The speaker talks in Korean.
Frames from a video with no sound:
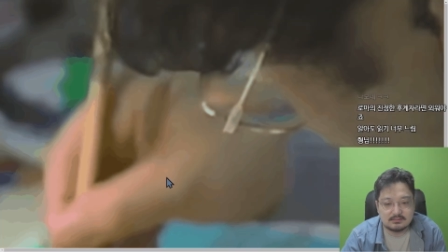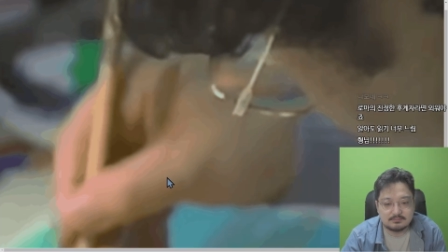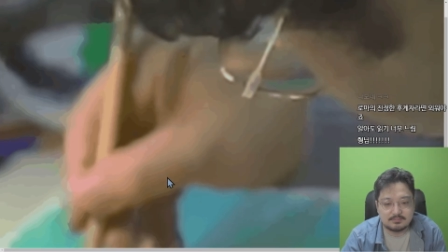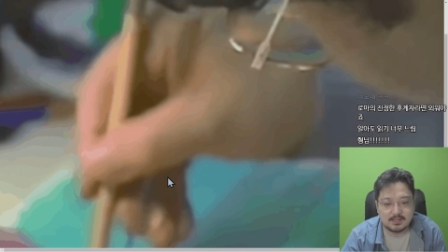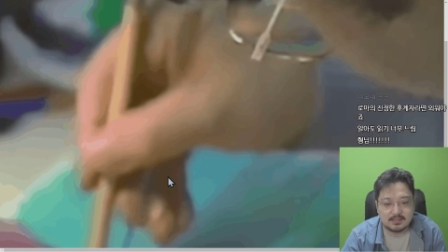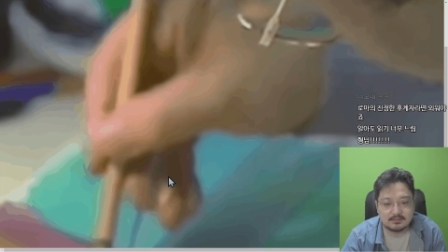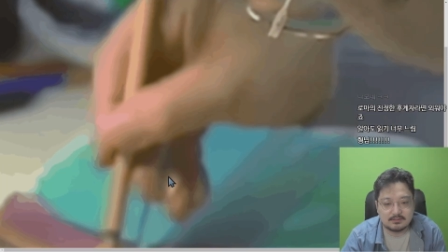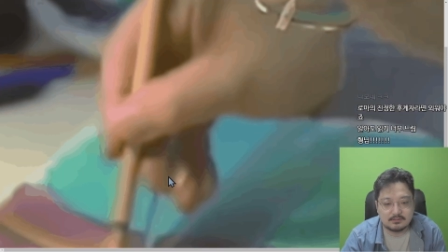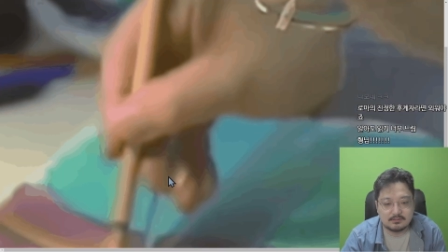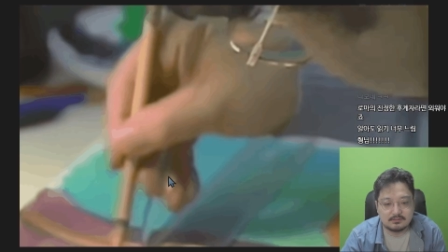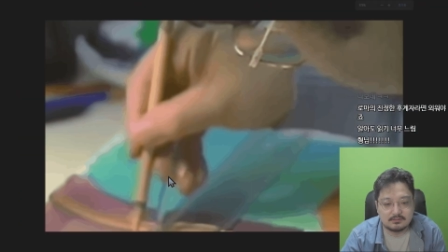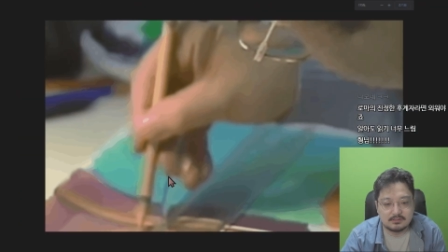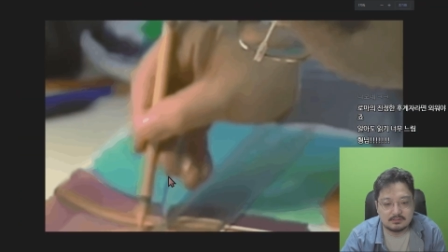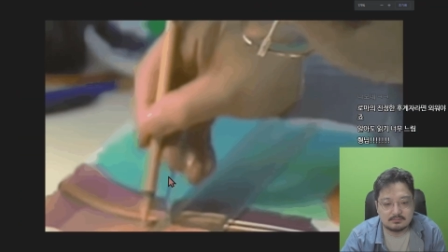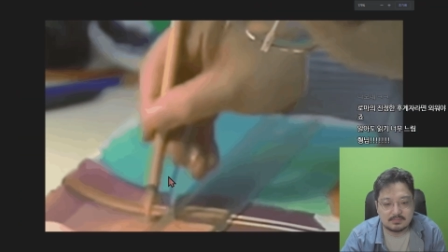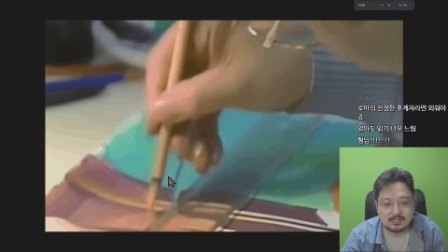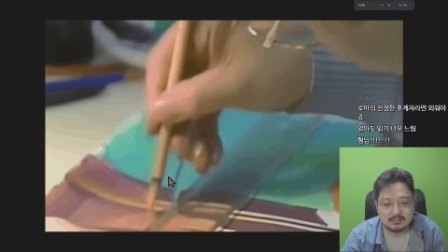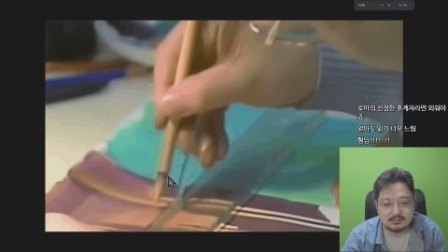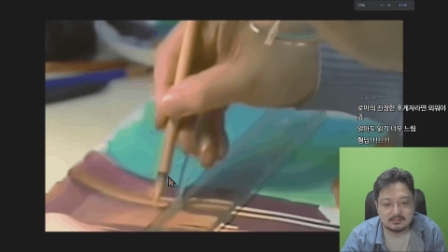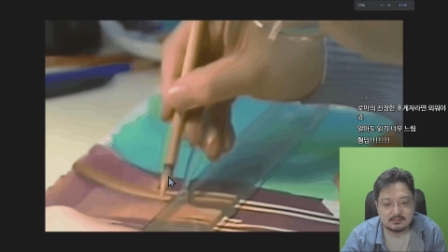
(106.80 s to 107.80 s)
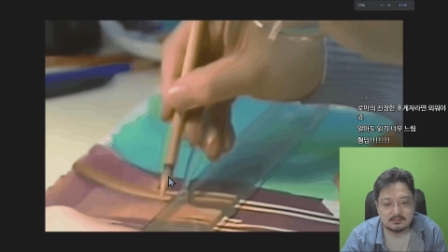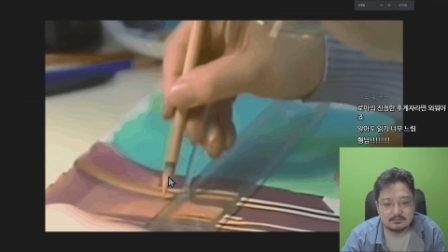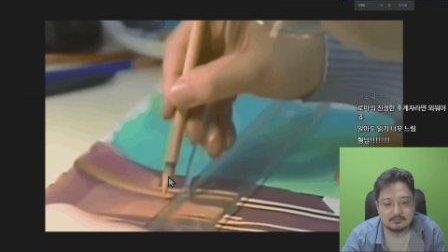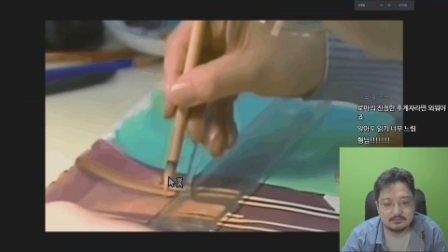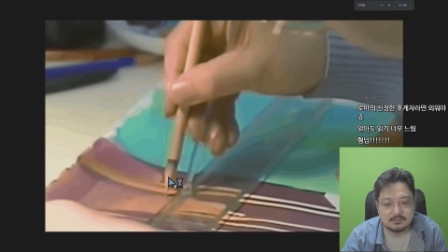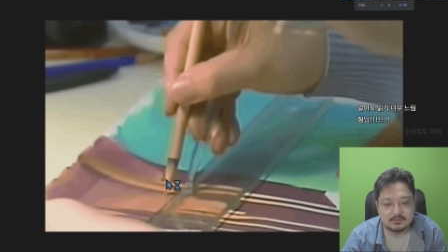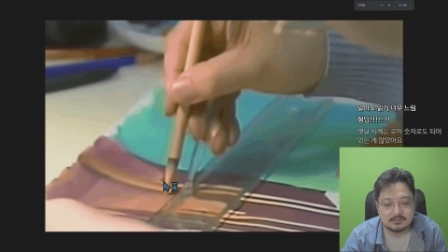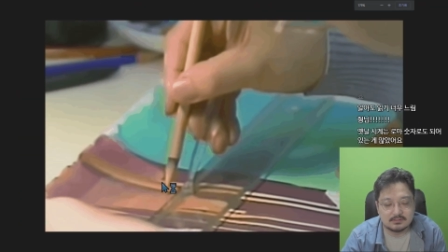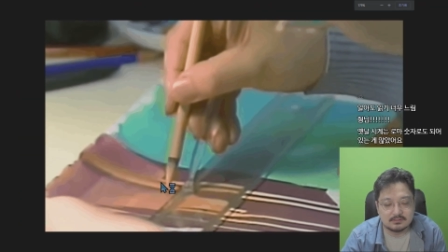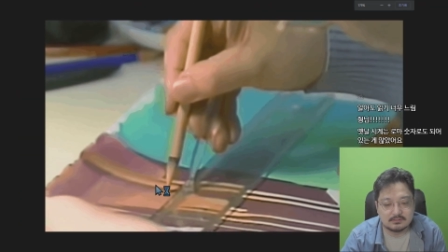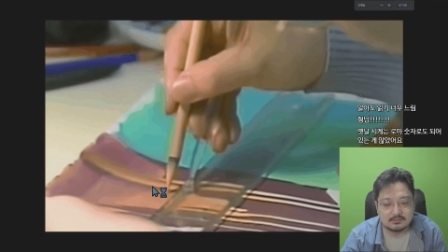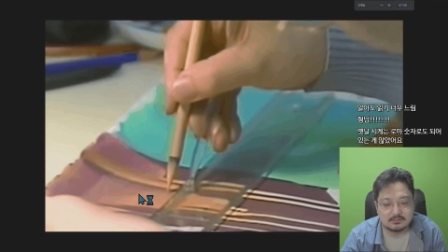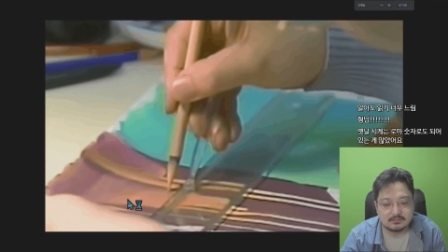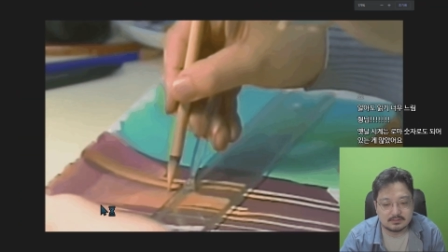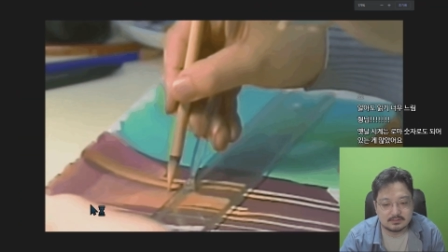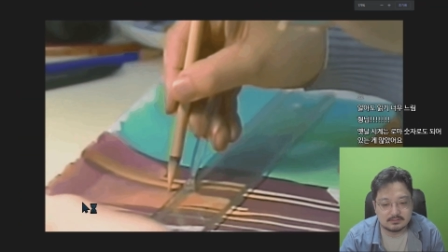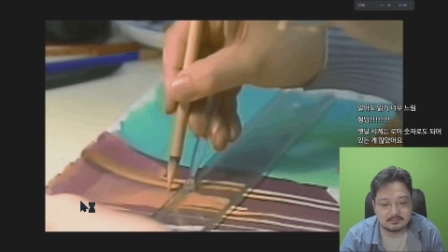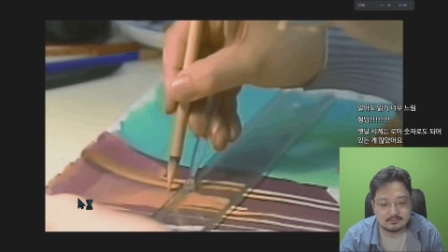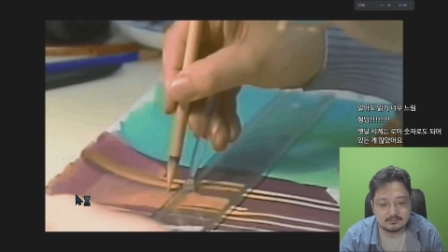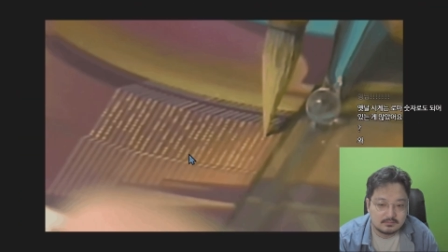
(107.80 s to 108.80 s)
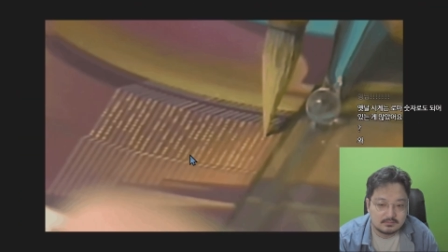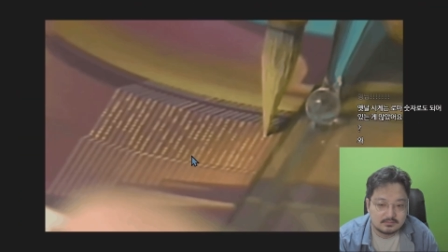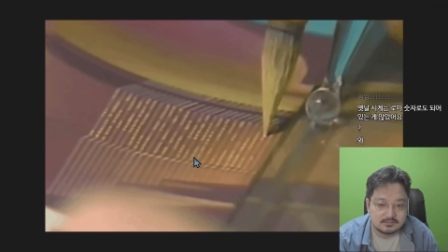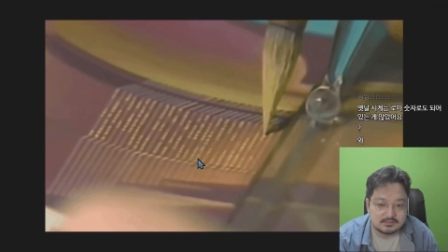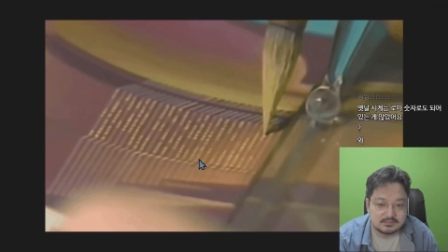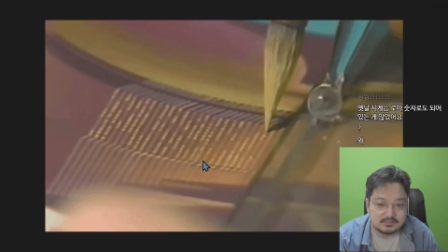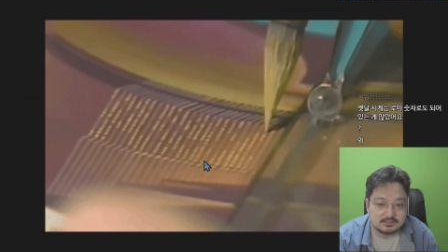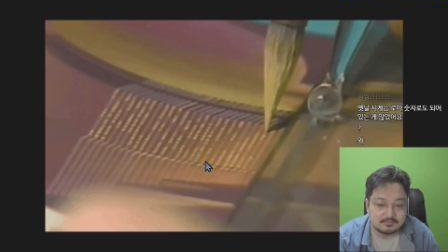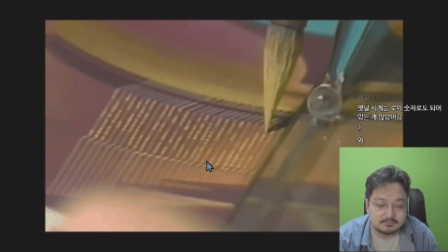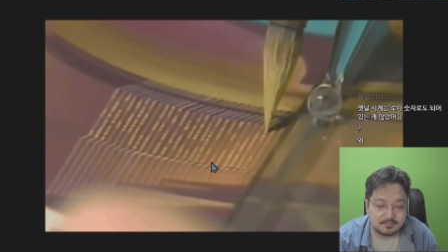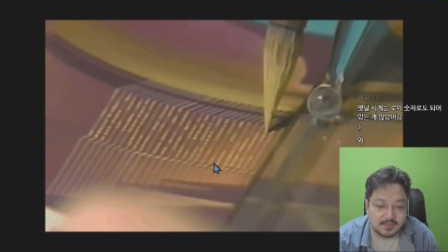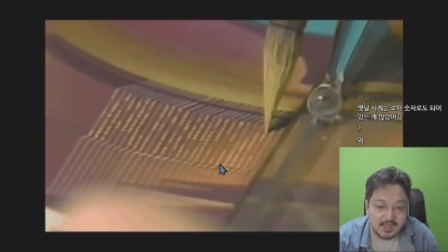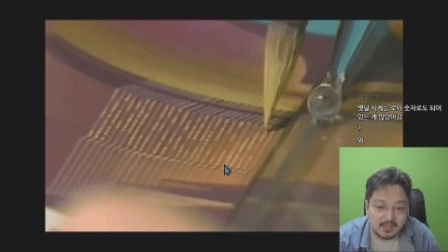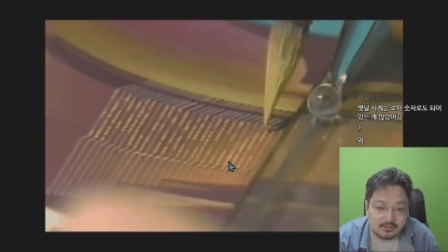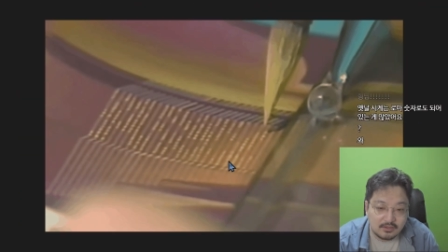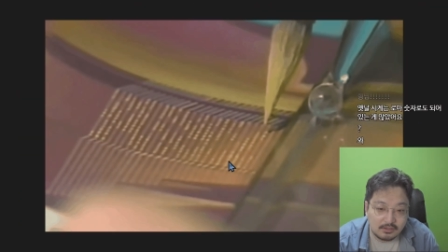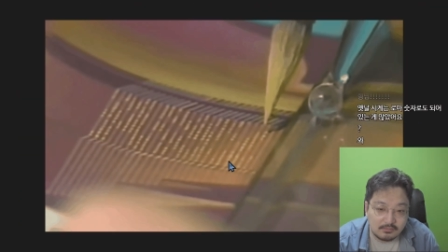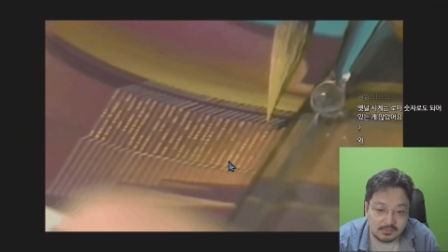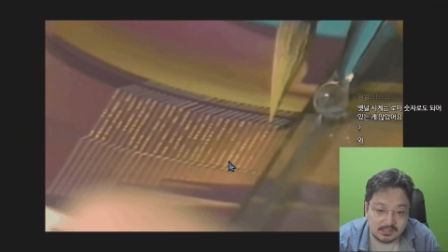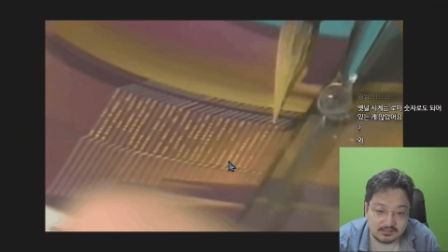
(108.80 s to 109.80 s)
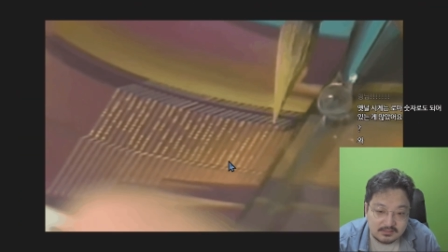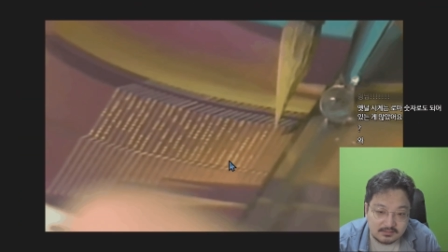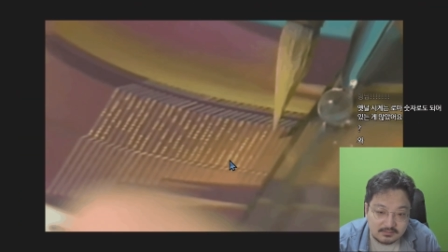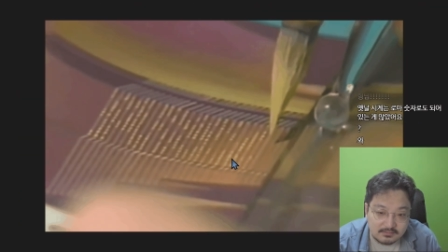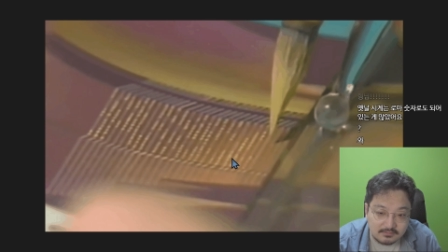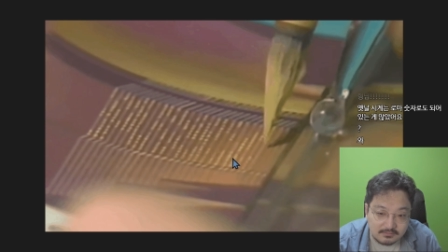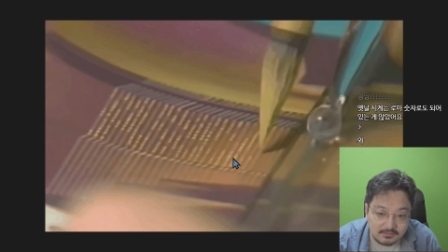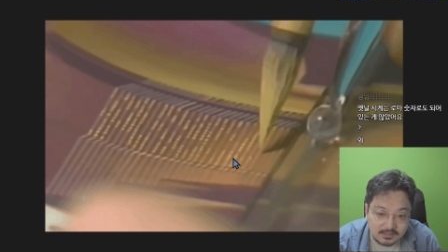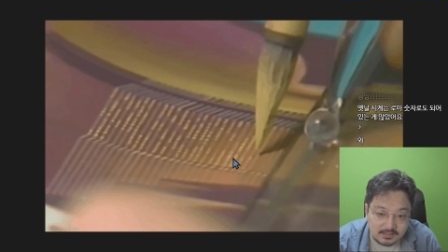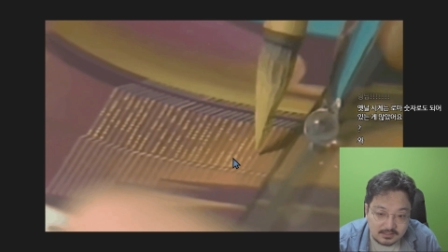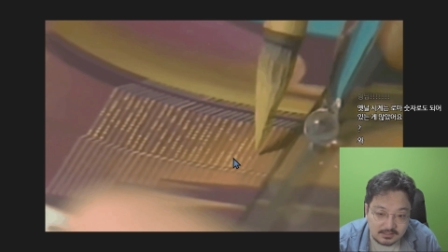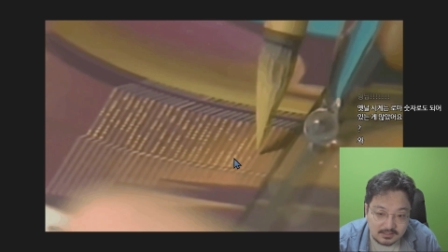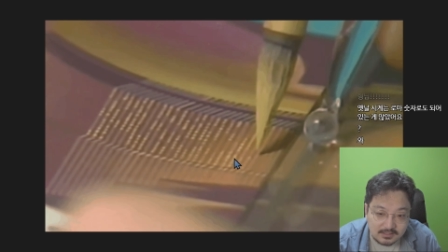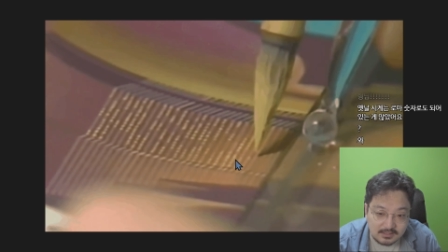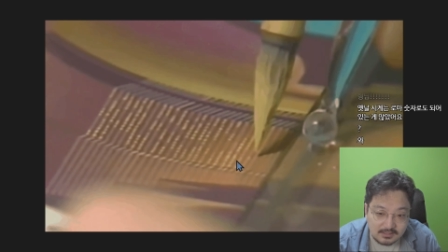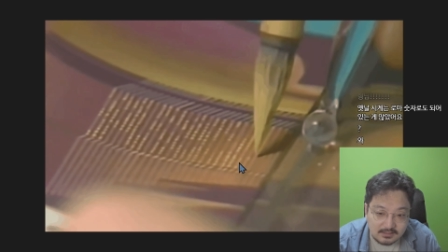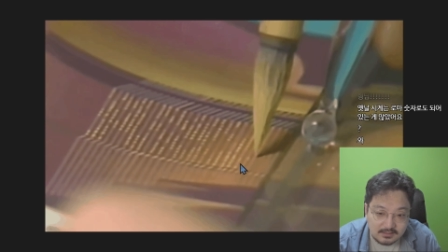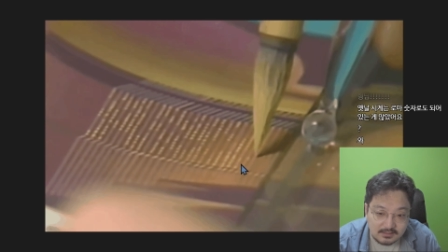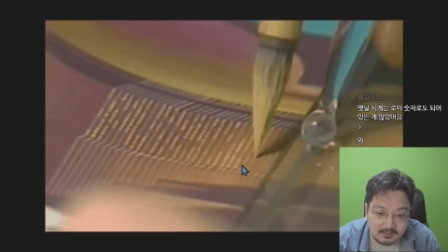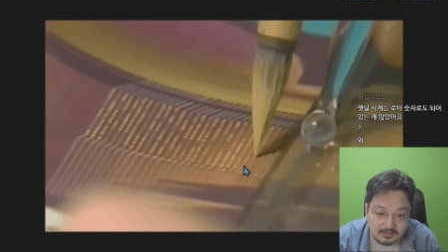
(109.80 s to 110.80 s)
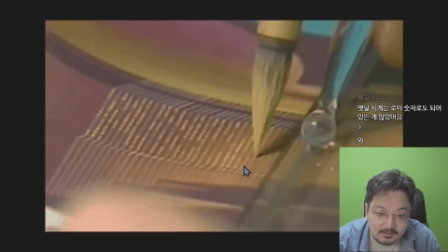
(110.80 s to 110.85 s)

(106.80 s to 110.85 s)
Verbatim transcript: 배경을 만들고 있는 거래요. 지금 배경 만드는 거야 이게?